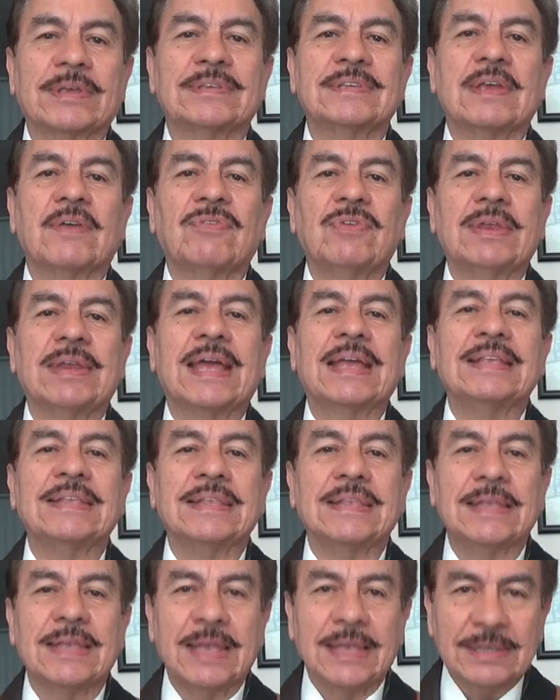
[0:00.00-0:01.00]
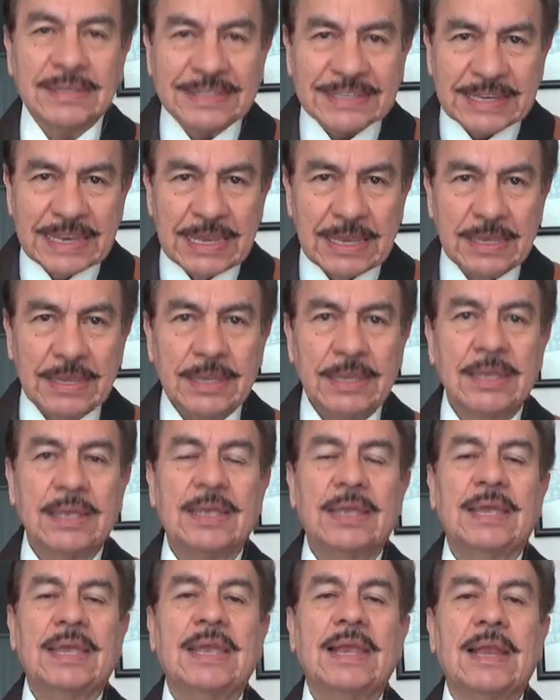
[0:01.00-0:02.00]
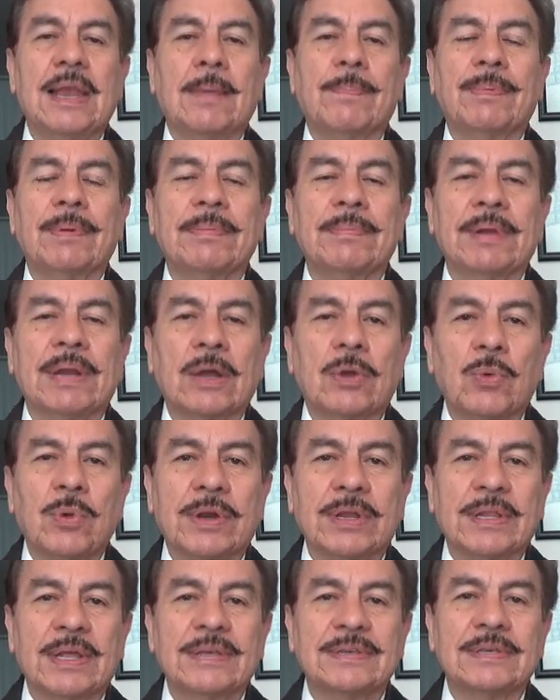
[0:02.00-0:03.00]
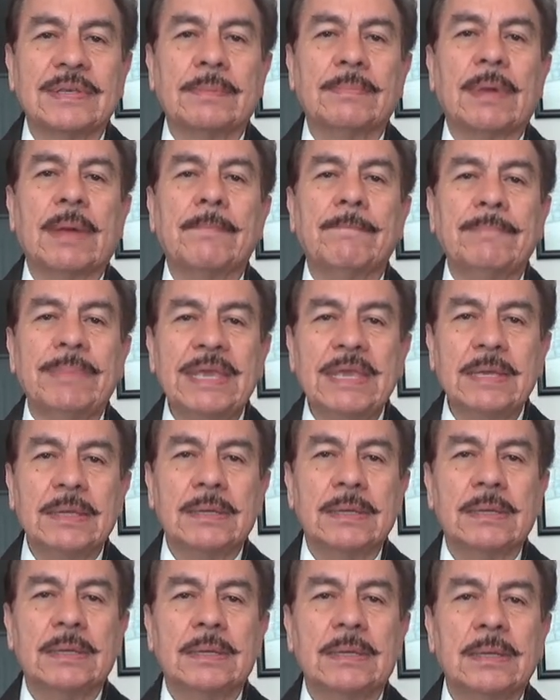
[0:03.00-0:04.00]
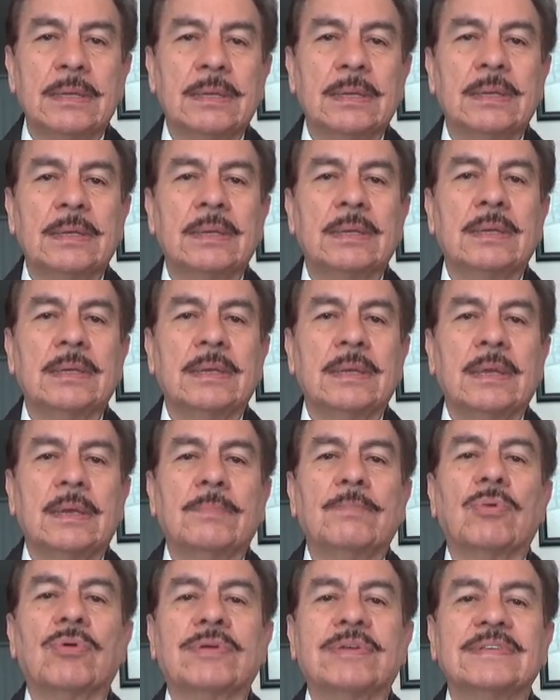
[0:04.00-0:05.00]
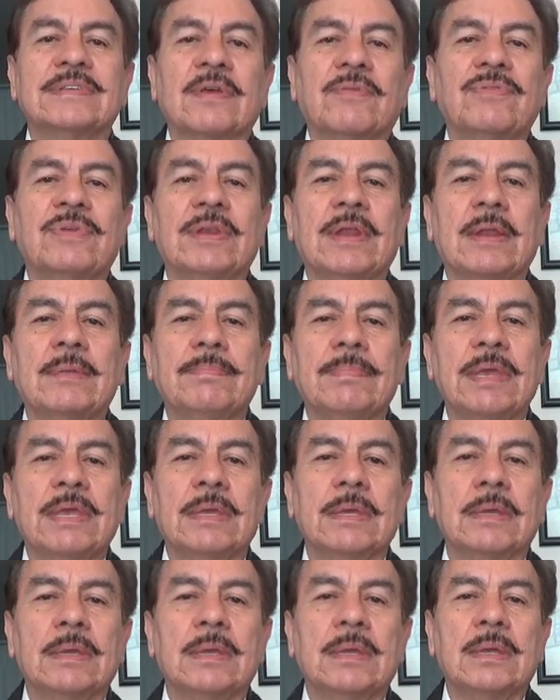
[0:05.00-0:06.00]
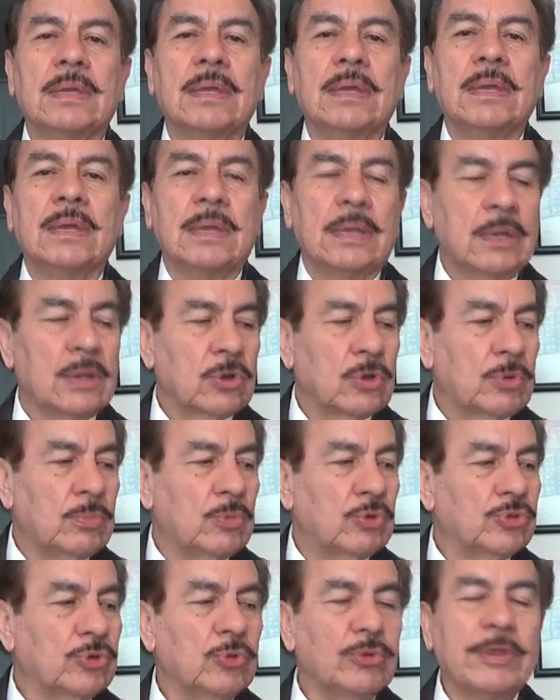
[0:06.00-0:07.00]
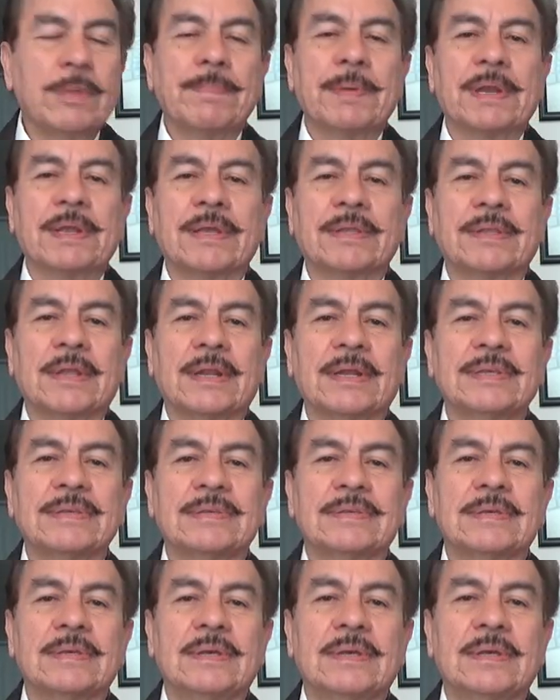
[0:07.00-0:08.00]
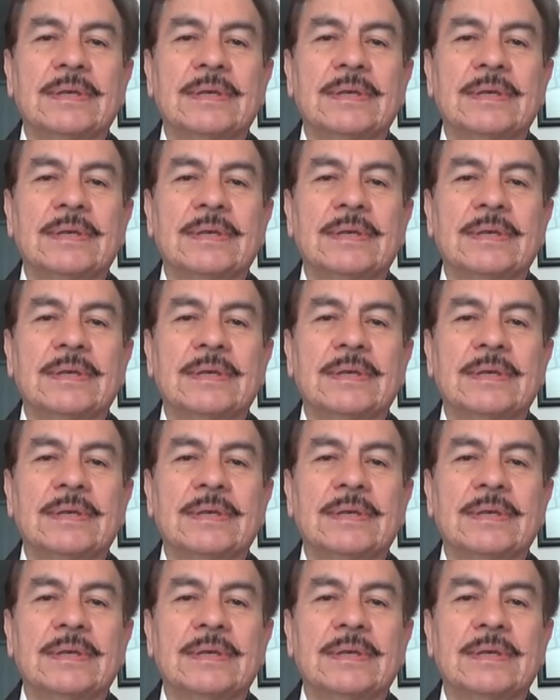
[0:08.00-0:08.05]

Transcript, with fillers: se afina en si y la primera cuerda se llama mi porque se afina en mi. Como tú te percatarás,